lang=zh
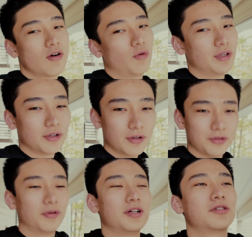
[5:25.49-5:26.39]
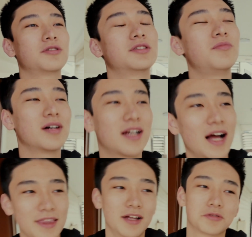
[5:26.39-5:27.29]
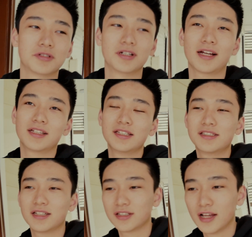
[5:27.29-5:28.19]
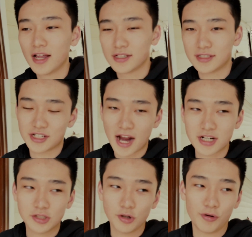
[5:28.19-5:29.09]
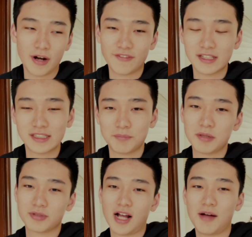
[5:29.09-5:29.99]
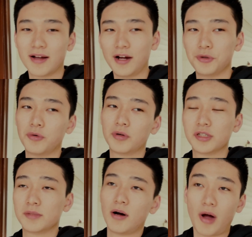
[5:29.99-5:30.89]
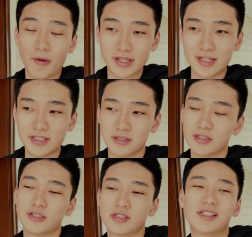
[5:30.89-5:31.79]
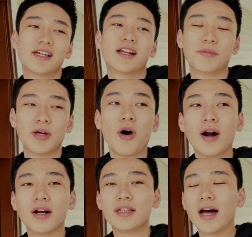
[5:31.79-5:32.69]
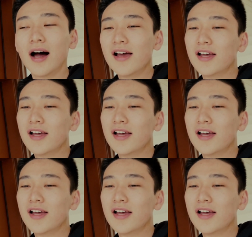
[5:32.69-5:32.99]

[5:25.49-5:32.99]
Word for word: 国内有很多人其实这么干的，就是他的音箱在拆车之后，后来发现它并不是哈曼卡顿或者是宝华韦健，仅仅只是贴了个标而已啊。